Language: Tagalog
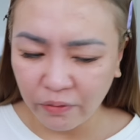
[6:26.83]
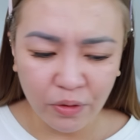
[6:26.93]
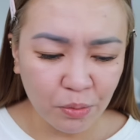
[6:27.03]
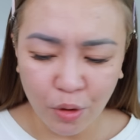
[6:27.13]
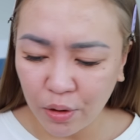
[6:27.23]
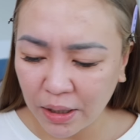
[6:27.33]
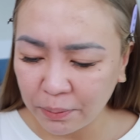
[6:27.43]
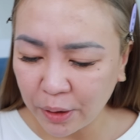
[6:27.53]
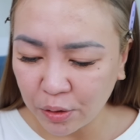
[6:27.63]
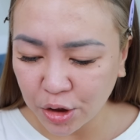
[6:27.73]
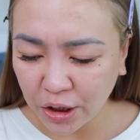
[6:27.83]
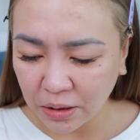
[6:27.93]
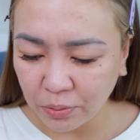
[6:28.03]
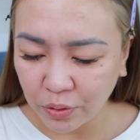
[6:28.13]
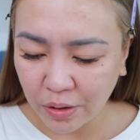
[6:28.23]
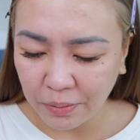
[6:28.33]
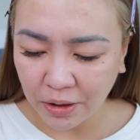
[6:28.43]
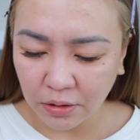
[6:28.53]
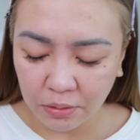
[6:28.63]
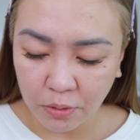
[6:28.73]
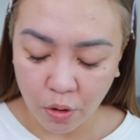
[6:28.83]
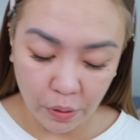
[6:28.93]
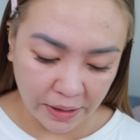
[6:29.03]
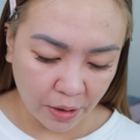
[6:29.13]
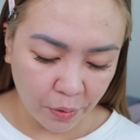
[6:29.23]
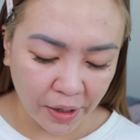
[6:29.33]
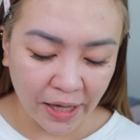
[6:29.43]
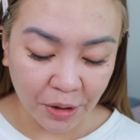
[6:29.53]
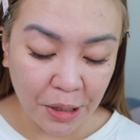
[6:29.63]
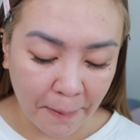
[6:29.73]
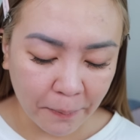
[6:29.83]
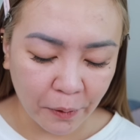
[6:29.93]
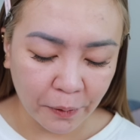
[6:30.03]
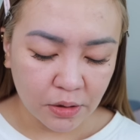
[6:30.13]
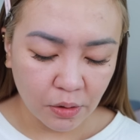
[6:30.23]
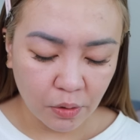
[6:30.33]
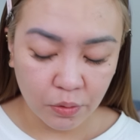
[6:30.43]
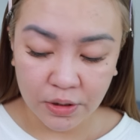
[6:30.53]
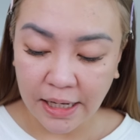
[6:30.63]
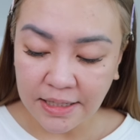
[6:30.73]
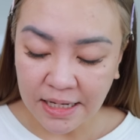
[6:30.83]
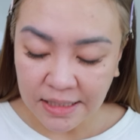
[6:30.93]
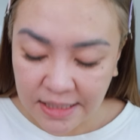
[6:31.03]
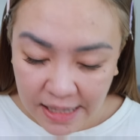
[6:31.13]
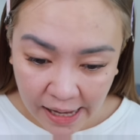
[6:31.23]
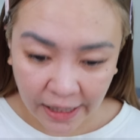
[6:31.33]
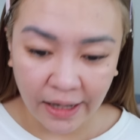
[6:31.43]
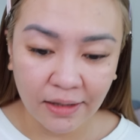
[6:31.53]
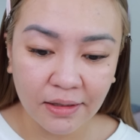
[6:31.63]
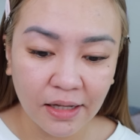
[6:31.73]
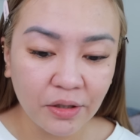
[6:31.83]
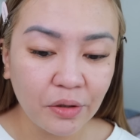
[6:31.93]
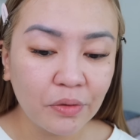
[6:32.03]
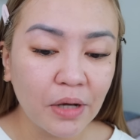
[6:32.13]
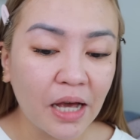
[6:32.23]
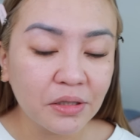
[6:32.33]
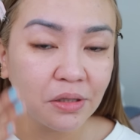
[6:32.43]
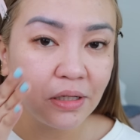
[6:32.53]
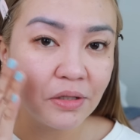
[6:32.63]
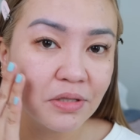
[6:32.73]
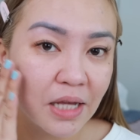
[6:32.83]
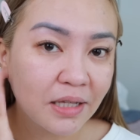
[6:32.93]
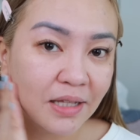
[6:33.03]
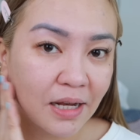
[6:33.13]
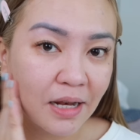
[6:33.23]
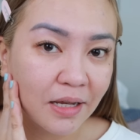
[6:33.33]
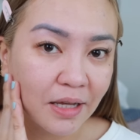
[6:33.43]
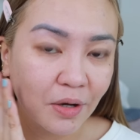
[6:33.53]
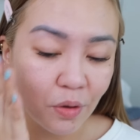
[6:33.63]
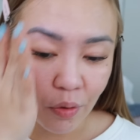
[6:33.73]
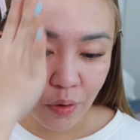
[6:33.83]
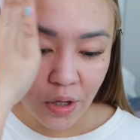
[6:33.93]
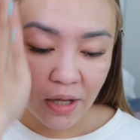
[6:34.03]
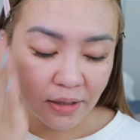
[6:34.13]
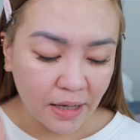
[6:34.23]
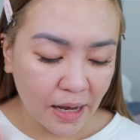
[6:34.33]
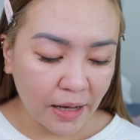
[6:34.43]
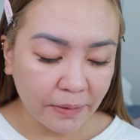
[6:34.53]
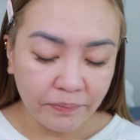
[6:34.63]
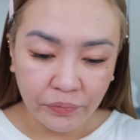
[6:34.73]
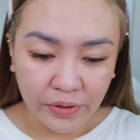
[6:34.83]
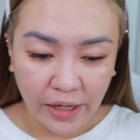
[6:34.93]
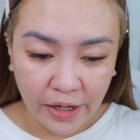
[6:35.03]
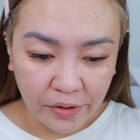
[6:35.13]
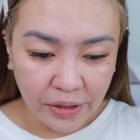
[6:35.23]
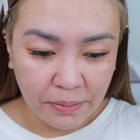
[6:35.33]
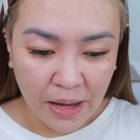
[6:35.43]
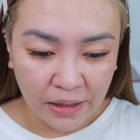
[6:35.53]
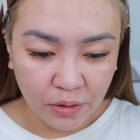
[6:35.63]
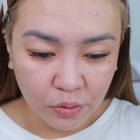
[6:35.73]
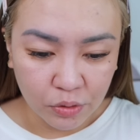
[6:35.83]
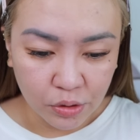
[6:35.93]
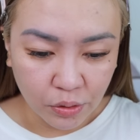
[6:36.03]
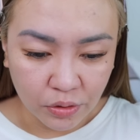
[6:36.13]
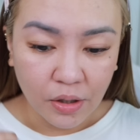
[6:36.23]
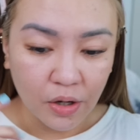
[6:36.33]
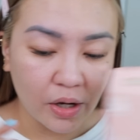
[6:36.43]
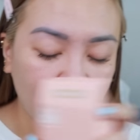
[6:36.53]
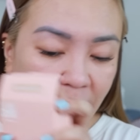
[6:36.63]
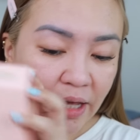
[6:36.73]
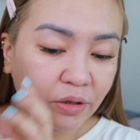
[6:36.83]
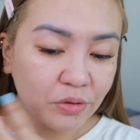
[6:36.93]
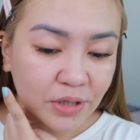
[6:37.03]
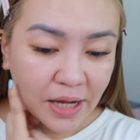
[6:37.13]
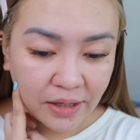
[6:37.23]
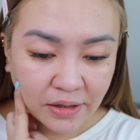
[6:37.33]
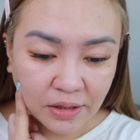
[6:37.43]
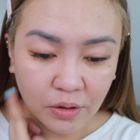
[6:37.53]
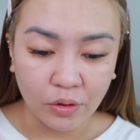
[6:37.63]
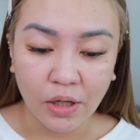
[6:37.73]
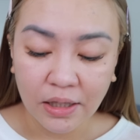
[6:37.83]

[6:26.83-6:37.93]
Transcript: review mo ulit pero yung shade mo yung gamitin mo. Okay, okay, ito na po. So, sa isang side, ito yung actually yung side na lalagyan ko ng airy matte cushion. Okay? Itong side na to.